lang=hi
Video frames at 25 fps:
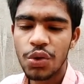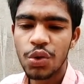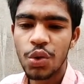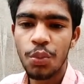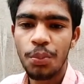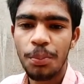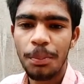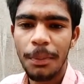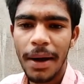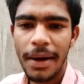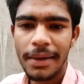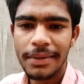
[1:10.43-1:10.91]

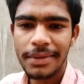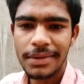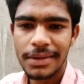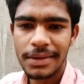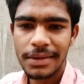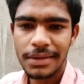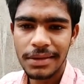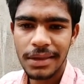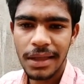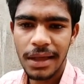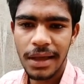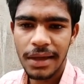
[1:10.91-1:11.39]
तो माँ
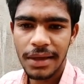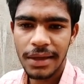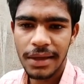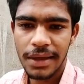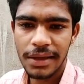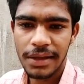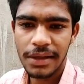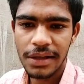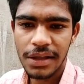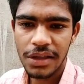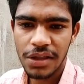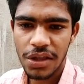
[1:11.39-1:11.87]
शीतला
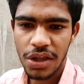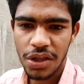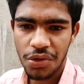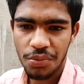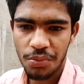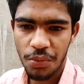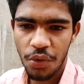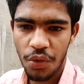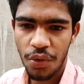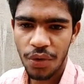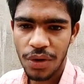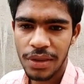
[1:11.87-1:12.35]
इंग्लिश
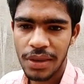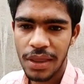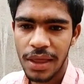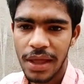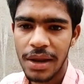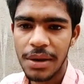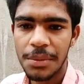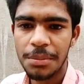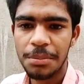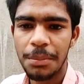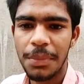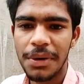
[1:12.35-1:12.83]
स्पोकन
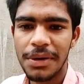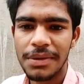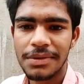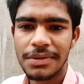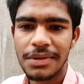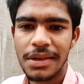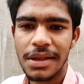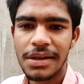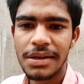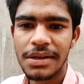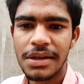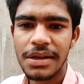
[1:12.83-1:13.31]
एंड
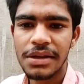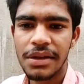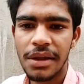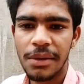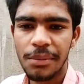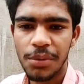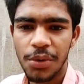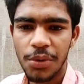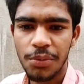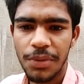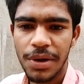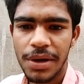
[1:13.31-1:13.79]
पर्सनैलिटी
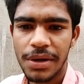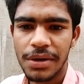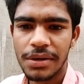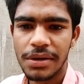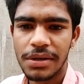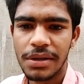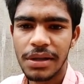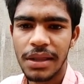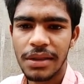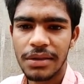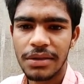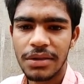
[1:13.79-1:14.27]

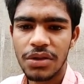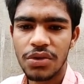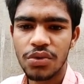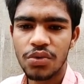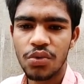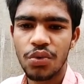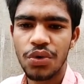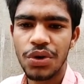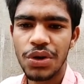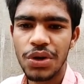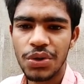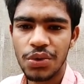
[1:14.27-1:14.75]
डेवलपमेंट क्लासेस
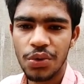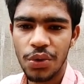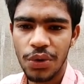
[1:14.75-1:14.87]
को ही